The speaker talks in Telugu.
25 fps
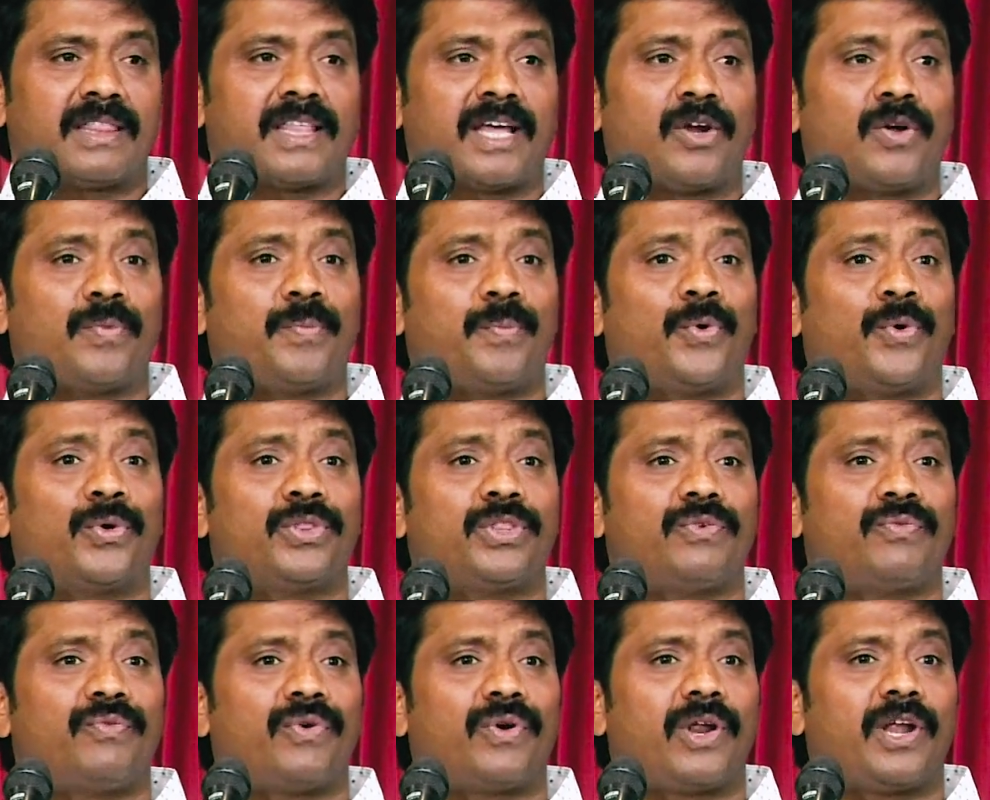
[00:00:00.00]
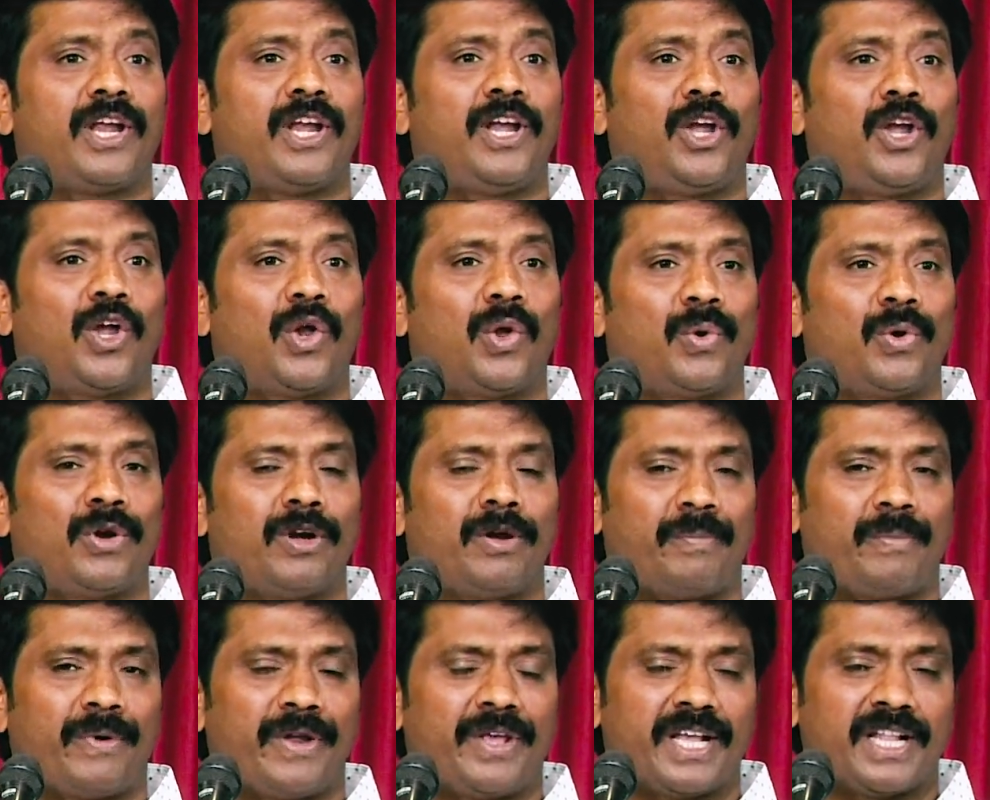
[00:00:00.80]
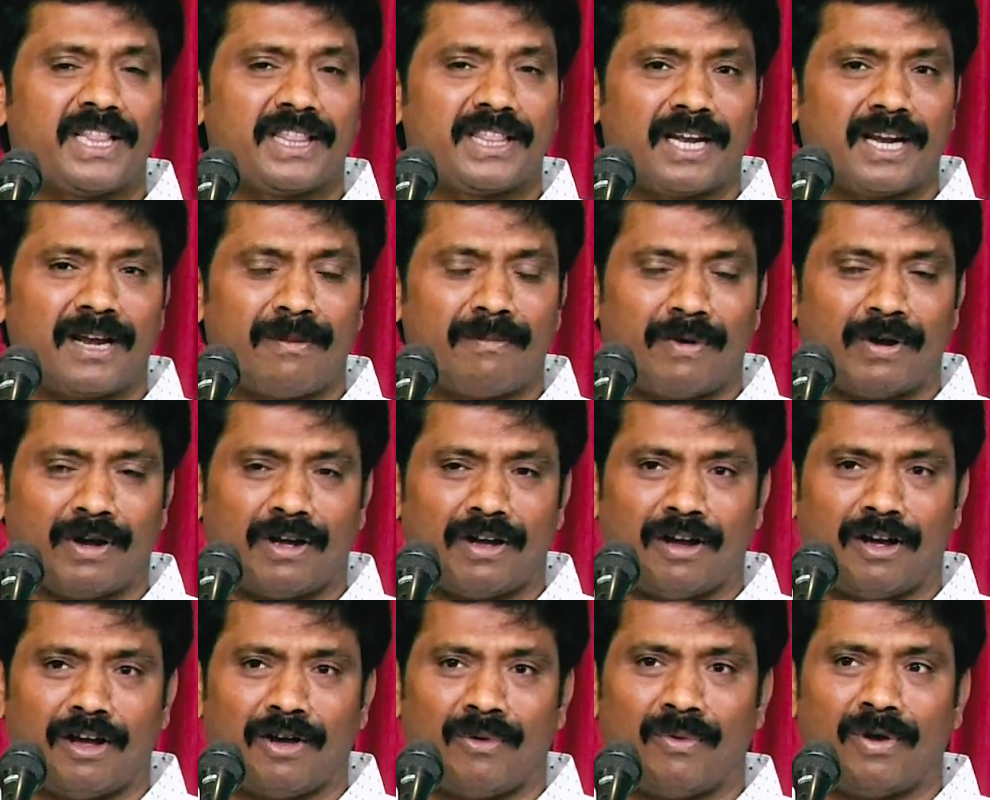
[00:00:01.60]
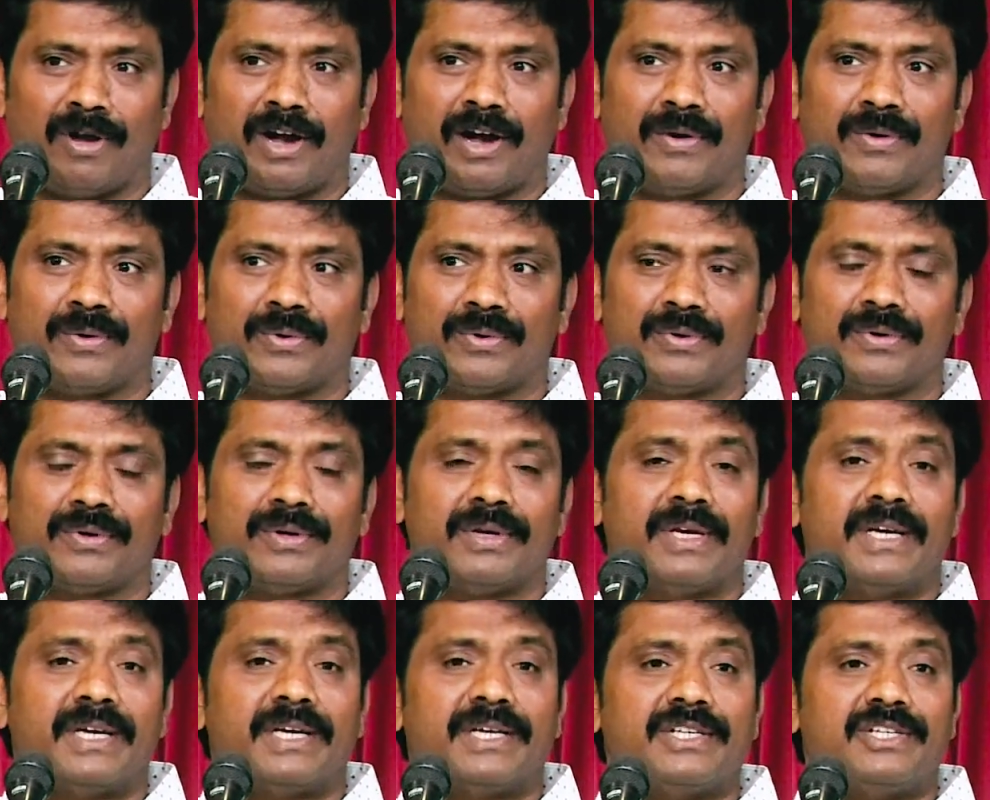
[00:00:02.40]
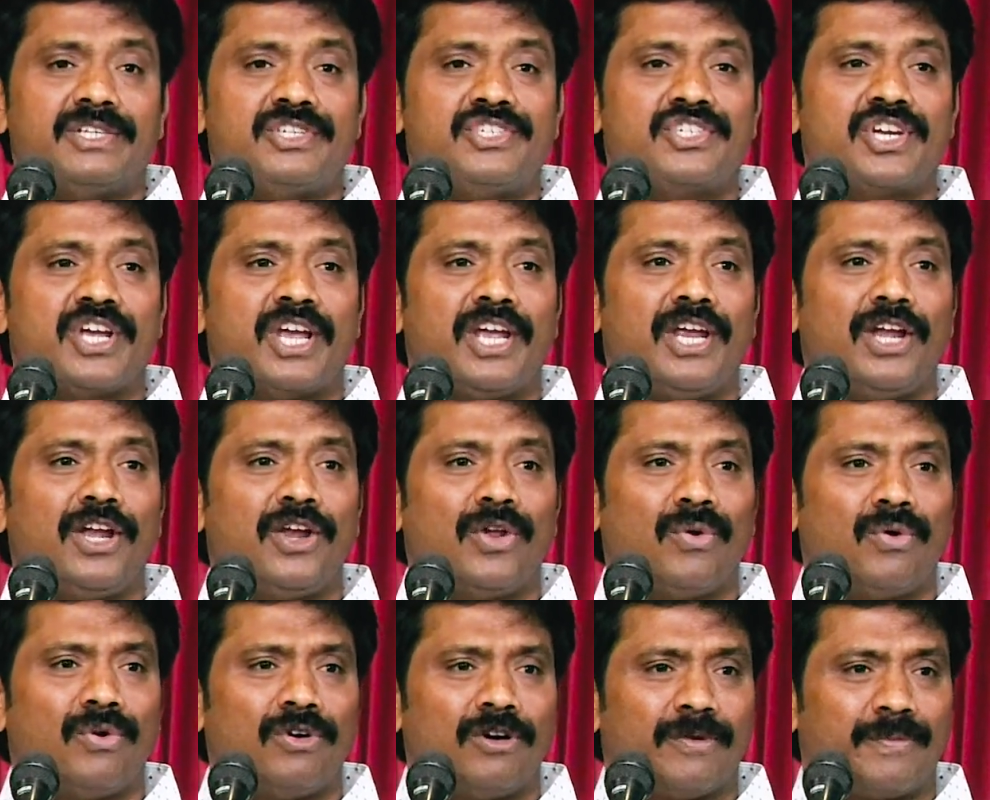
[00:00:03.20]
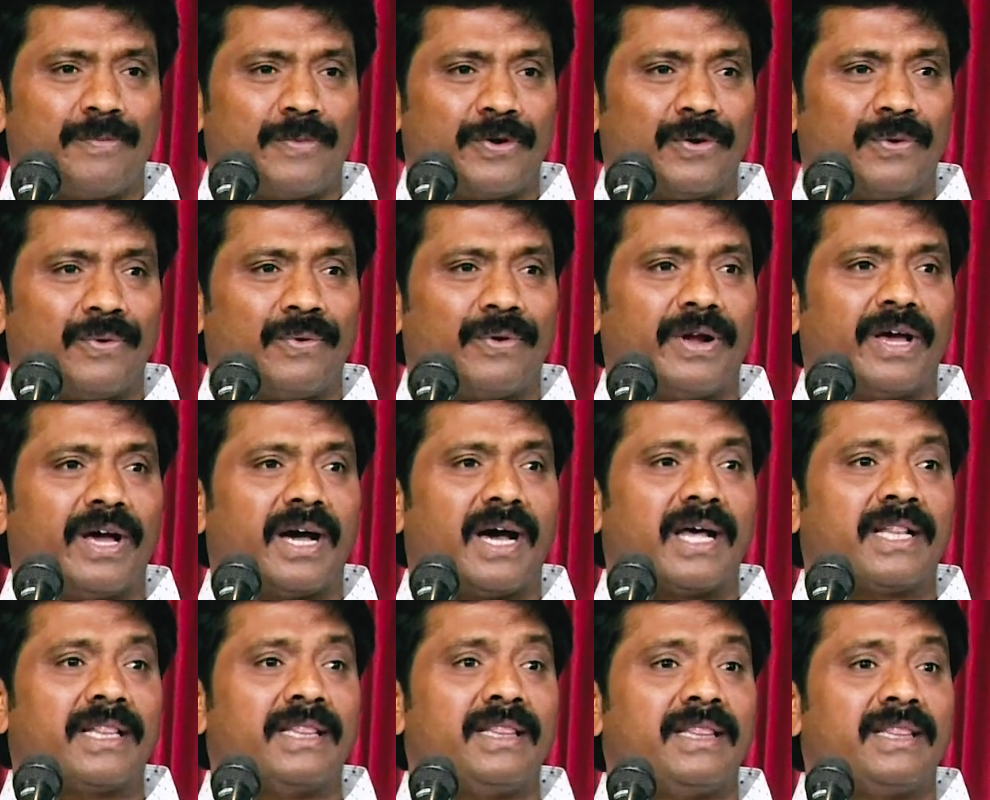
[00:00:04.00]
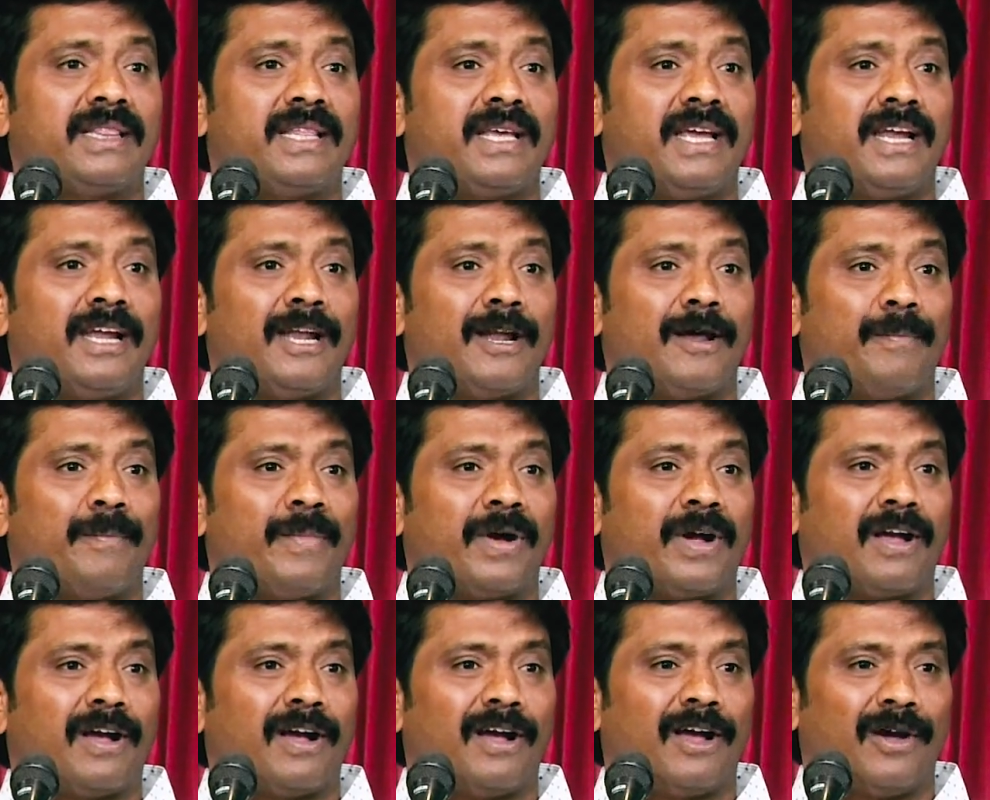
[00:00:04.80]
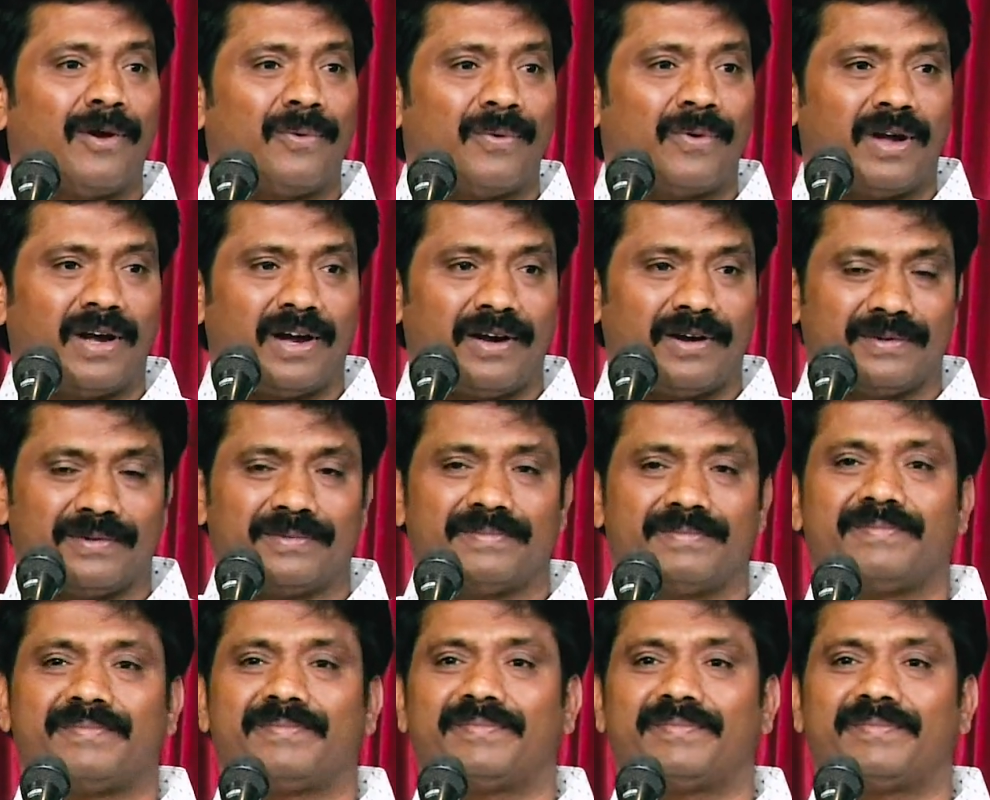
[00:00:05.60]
తను పోతిఫారు ఇంట్లో ఉన్నప్పుడు ఎంత నమ్మకంగా ఉన్నాడో జైల్లో ఉన్నప్పుడు కూడా అంతే నమ్మకంగా ఉన్నాడు